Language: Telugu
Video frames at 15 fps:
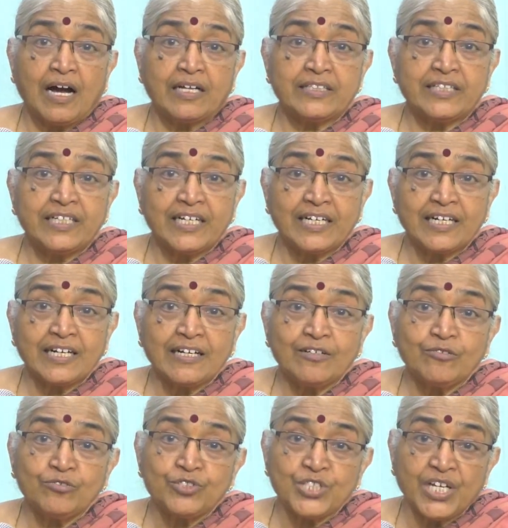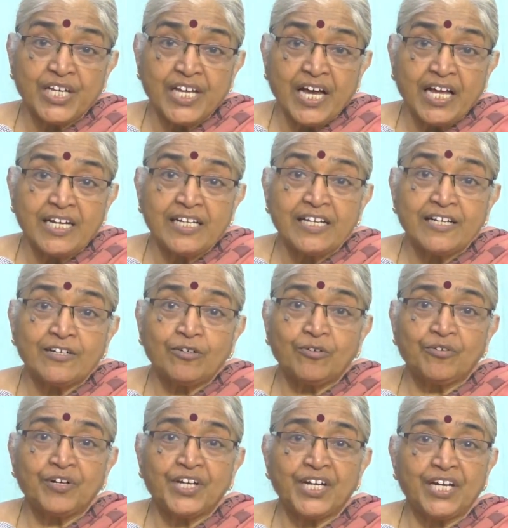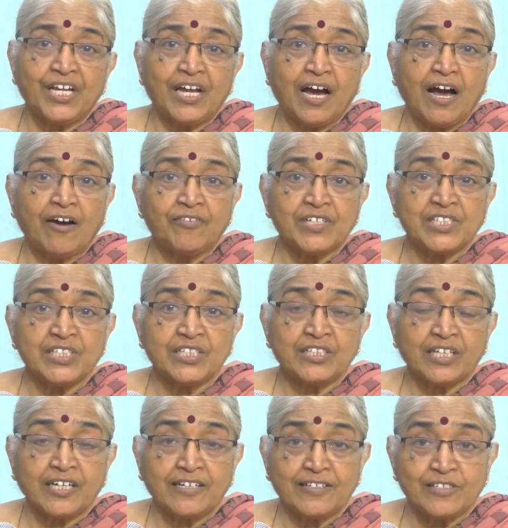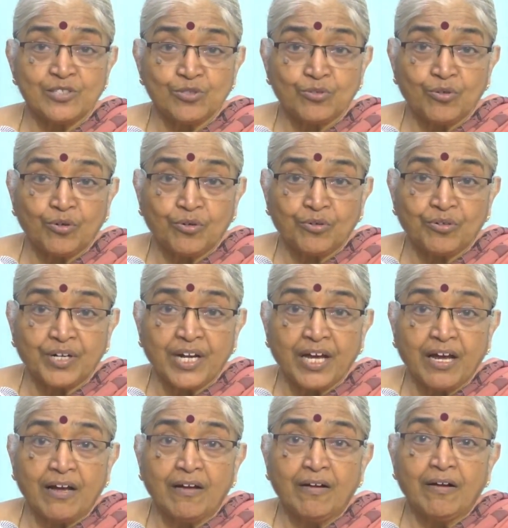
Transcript: అది కనుక నువ్వు చేయాలి అనుకుని నీ ఆవేశం తగ్గించుకోకుండా